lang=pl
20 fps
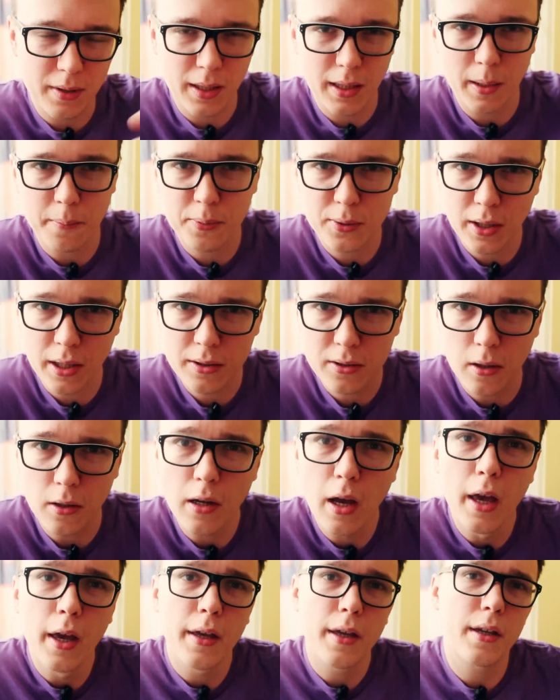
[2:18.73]
taki
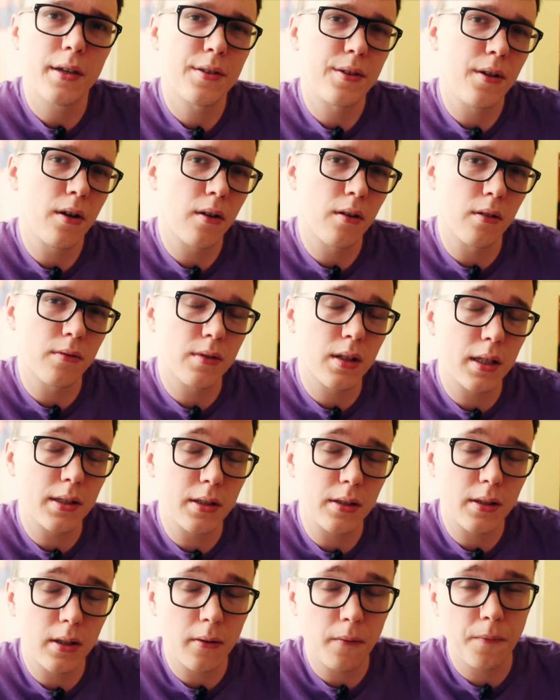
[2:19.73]
przeskok. Jeśli
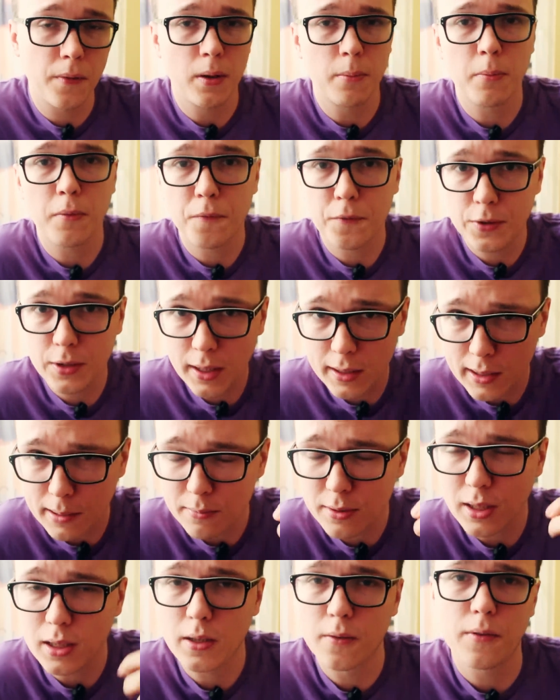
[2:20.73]
oglądacie ten film w
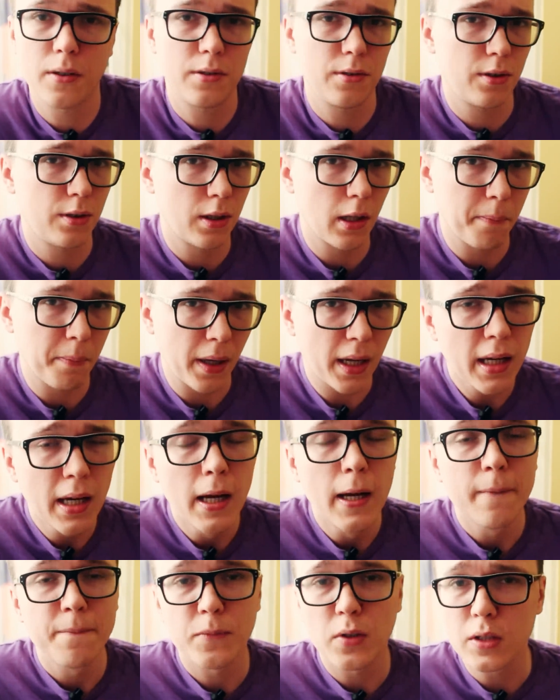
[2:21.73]
720p,
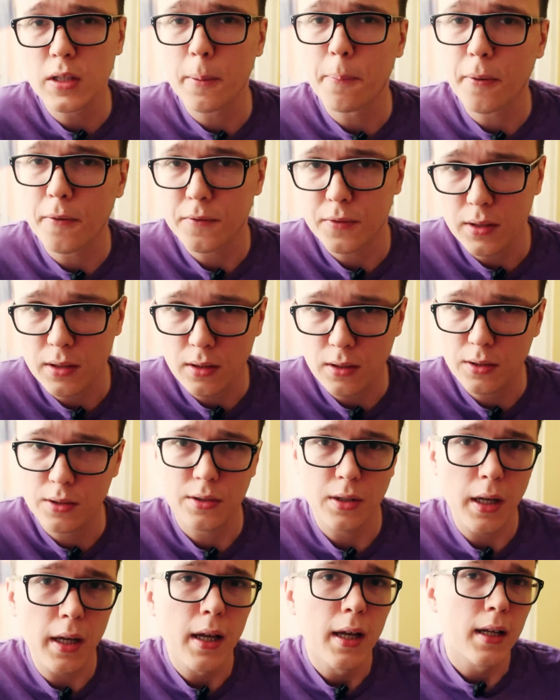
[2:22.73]
to nie
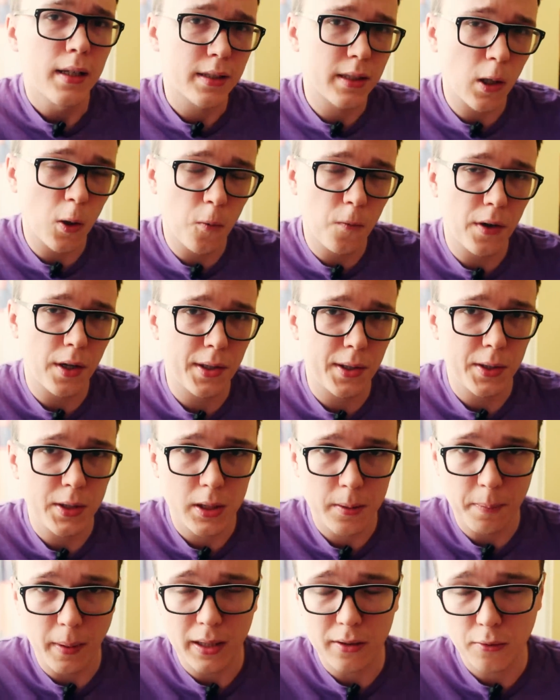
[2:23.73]
powinniście
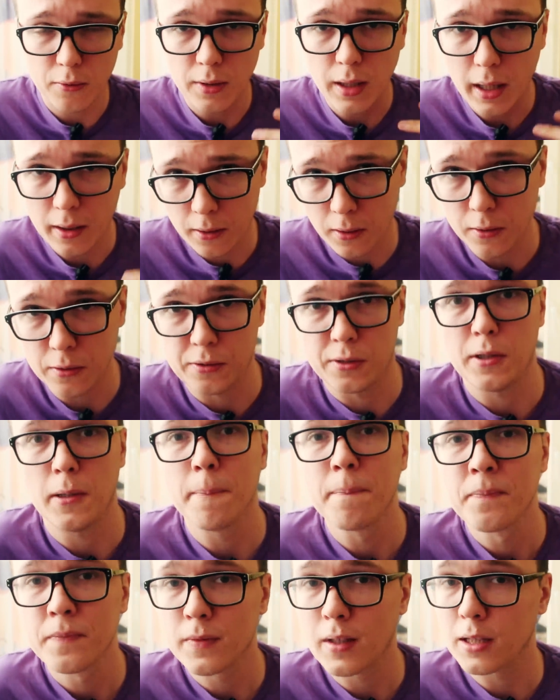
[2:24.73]
zauważyć spadku jakości.
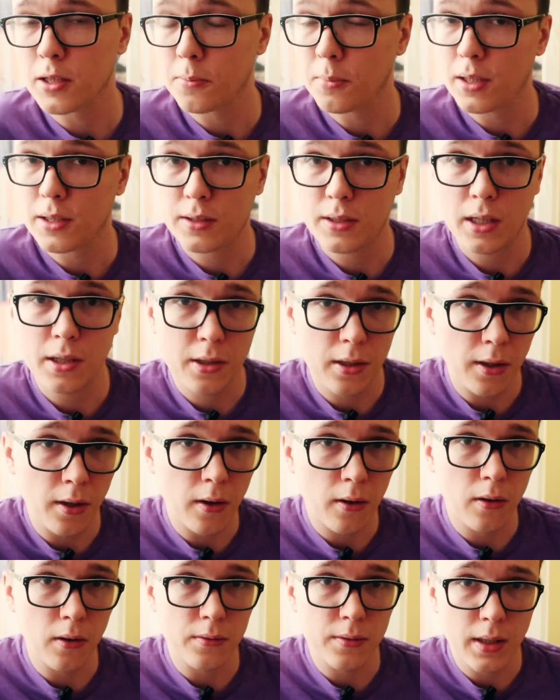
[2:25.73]
Natomiast jeśli
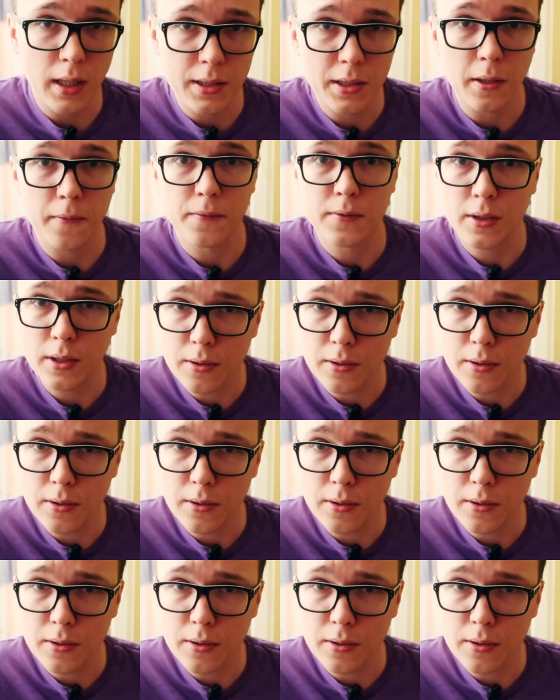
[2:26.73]
oglądacie w